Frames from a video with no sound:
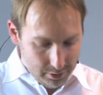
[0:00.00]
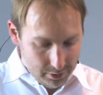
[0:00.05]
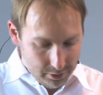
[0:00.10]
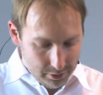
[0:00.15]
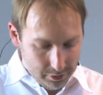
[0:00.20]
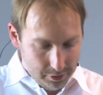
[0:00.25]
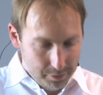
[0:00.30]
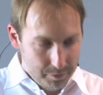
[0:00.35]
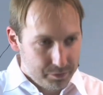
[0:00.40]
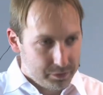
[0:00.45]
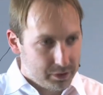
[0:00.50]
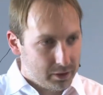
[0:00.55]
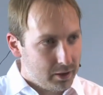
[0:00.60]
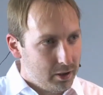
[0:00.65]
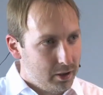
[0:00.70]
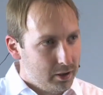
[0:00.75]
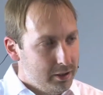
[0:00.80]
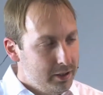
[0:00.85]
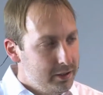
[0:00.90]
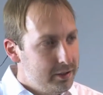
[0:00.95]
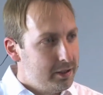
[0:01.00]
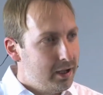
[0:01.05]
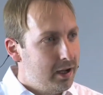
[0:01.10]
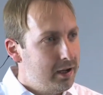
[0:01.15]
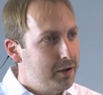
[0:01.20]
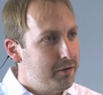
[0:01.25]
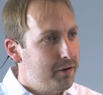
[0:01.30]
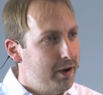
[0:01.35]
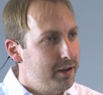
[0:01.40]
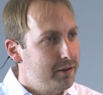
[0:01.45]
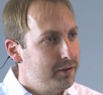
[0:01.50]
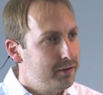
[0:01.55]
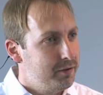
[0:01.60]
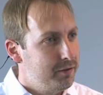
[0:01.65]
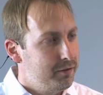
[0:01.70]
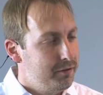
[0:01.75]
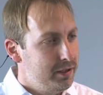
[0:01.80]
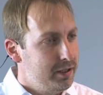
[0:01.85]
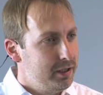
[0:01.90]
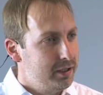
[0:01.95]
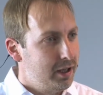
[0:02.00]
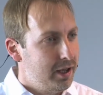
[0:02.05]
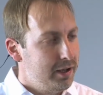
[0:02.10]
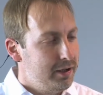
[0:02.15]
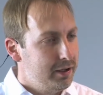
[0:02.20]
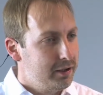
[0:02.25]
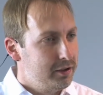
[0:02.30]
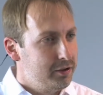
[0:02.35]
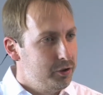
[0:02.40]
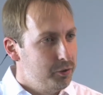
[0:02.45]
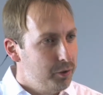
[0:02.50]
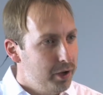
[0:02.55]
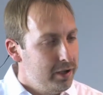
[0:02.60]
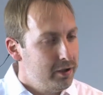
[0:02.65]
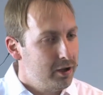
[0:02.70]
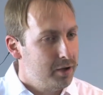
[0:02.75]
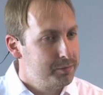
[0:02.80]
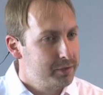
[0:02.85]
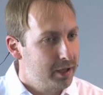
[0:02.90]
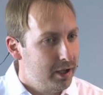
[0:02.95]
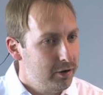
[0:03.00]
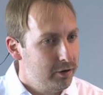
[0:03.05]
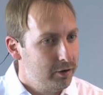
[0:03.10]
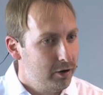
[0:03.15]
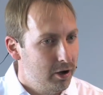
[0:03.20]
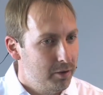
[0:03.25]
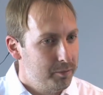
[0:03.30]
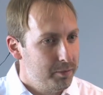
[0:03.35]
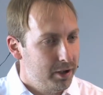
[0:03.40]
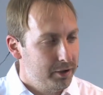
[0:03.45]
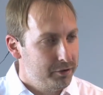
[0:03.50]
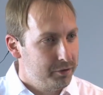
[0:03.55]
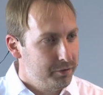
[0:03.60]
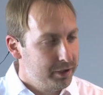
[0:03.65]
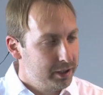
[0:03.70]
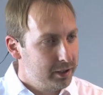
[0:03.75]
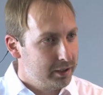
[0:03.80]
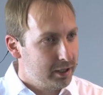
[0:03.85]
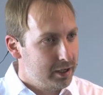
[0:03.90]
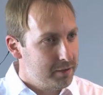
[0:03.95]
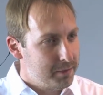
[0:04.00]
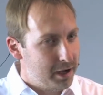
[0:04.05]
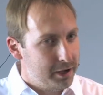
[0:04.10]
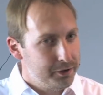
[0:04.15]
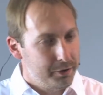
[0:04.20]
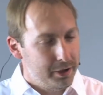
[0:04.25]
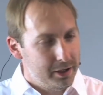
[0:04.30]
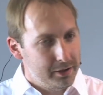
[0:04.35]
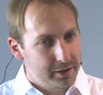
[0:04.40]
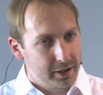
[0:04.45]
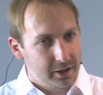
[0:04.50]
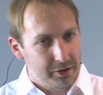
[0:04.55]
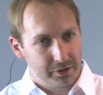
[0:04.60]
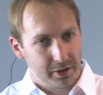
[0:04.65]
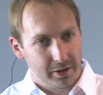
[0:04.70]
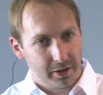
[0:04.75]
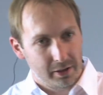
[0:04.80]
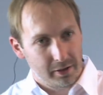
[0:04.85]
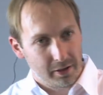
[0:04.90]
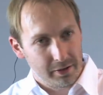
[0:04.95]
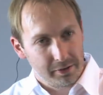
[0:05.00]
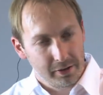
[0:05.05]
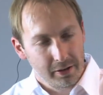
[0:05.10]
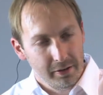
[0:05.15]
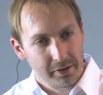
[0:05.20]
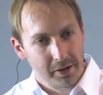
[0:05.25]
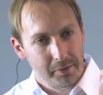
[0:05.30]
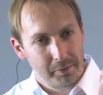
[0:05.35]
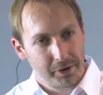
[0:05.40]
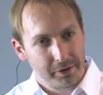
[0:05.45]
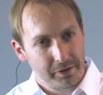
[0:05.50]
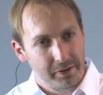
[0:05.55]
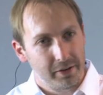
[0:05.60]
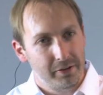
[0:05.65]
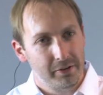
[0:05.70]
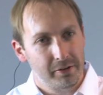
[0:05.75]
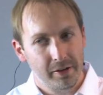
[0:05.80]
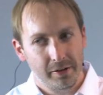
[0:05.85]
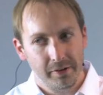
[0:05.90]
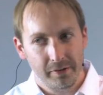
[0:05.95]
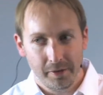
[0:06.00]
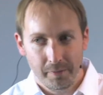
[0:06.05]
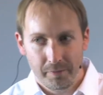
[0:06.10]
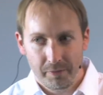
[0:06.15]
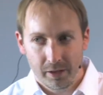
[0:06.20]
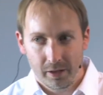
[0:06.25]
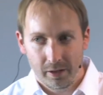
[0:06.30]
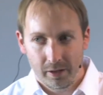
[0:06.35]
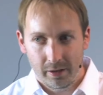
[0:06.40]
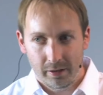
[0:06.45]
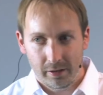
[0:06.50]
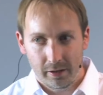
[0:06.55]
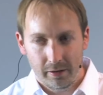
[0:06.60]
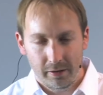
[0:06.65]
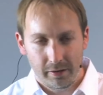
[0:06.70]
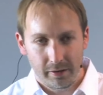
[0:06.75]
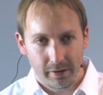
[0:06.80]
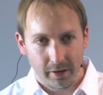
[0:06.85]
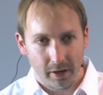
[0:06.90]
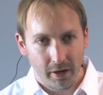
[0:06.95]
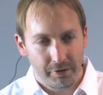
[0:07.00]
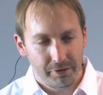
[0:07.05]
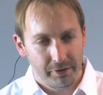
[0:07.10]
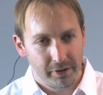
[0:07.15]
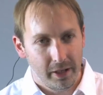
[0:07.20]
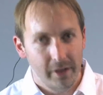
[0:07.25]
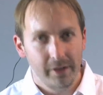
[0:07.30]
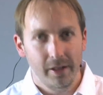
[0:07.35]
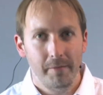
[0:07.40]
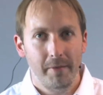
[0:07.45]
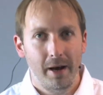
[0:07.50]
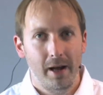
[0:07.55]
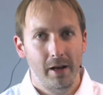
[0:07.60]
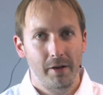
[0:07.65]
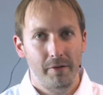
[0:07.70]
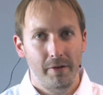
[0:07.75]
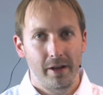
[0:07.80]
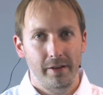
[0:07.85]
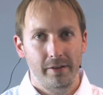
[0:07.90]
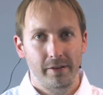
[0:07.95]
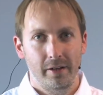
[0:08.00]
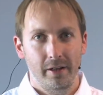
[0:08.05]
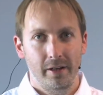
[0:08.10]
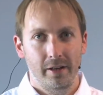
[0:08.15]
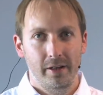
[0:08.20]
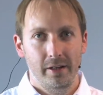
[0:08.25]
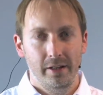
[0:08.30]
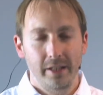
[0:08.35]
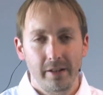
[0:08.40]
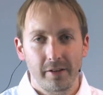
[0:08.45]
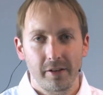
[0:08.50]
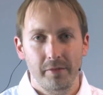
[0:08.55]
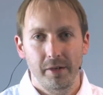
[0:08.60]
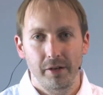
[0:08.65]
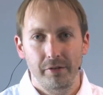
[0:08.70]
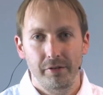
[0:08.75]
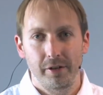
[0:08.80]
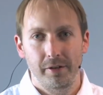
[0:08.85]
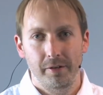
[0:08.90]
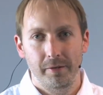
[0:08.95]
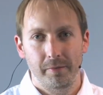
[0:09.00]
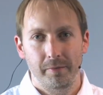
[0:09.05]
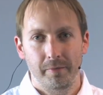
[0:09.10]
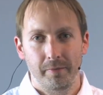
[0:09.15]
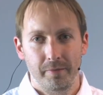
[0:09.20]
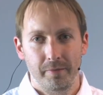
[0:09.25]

Ähm, idealerweise, wenn ich eine QA-Abteilung habe, also wirklich einen manuellen Tester, der ganz hinten im Prozess sitzt, dann darf der normalerweise nichts mehr finden.